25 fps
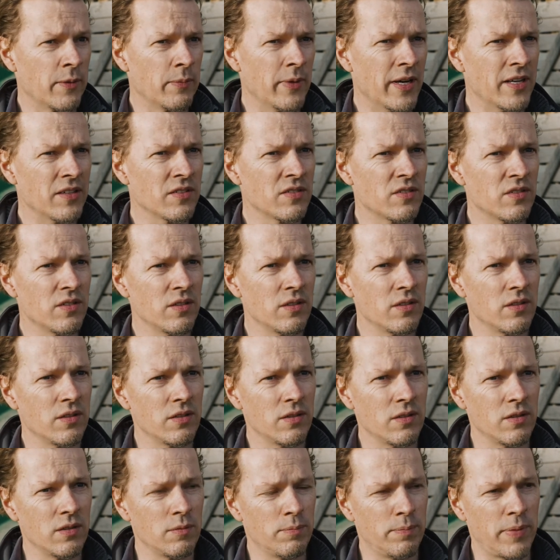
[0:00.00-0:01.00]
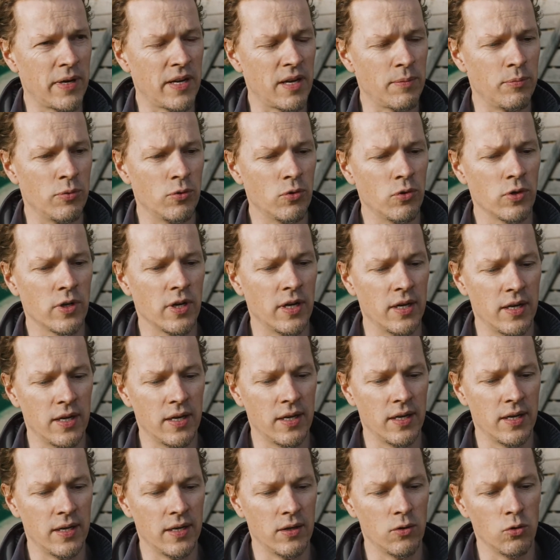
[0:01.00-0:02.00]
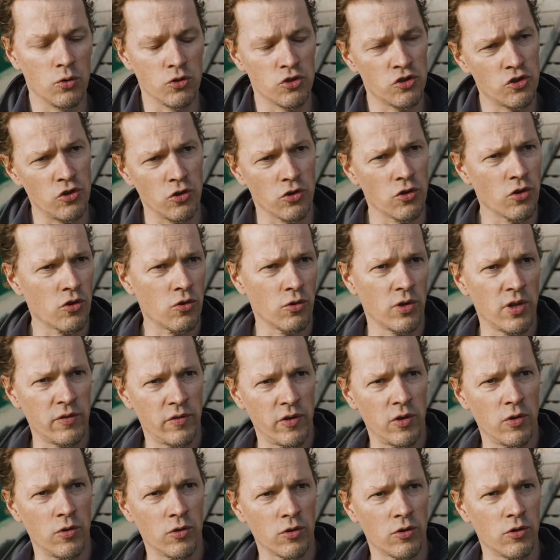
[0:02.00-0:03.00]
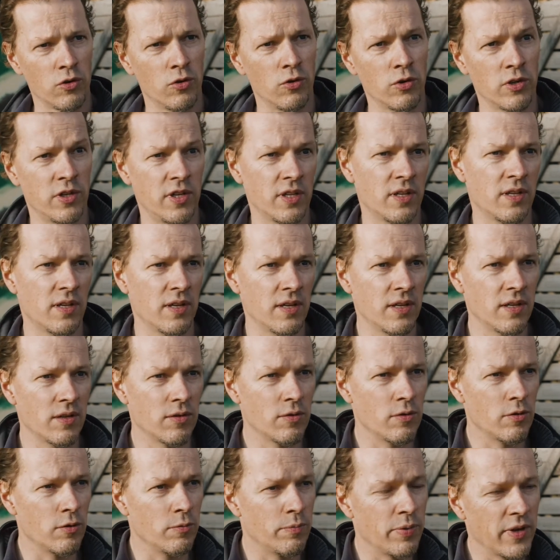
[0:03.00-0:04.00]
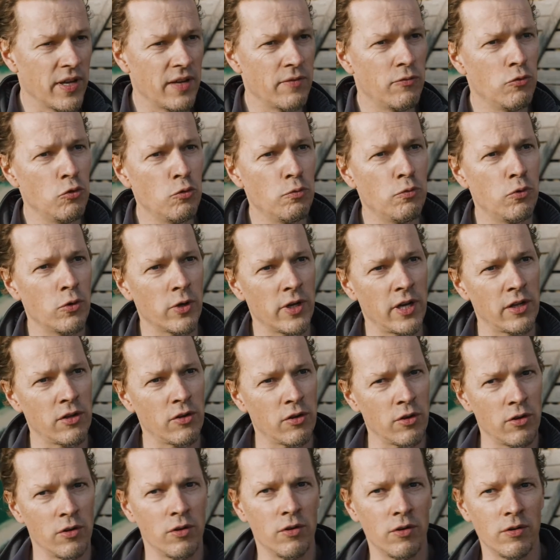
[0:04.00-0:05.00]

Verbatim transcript: de mars euh, par rapport au stock qu'on avait encore qui était prévu pour être